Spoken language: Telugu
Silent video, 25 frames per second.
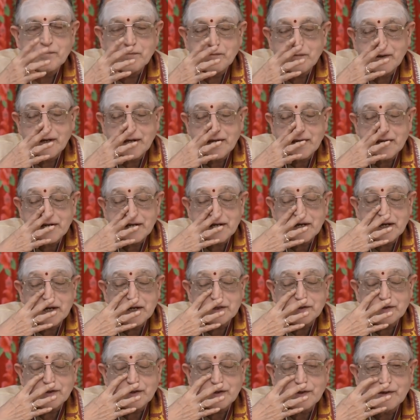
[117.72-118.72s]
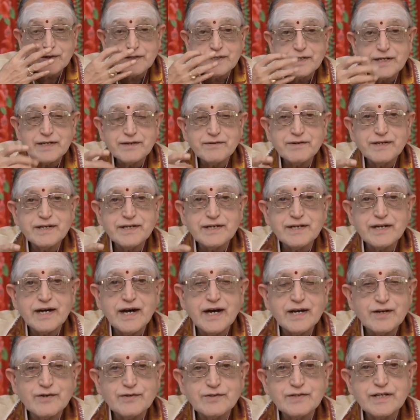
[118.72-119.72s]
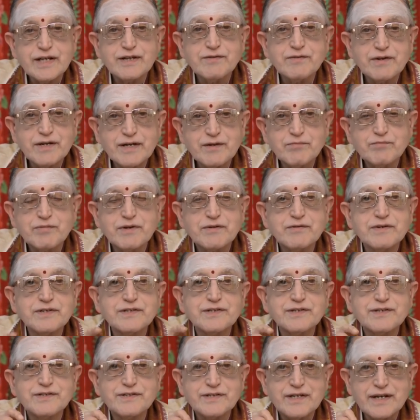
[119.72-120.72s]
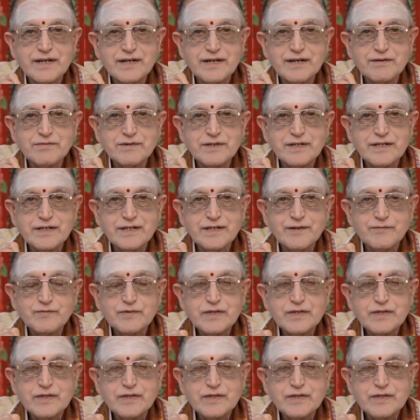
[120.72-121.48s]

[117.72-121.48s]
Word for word: మకర రాశిలో ఇరవై నాలుగు జనవరిన ప్రవేశించారు కాబట్టి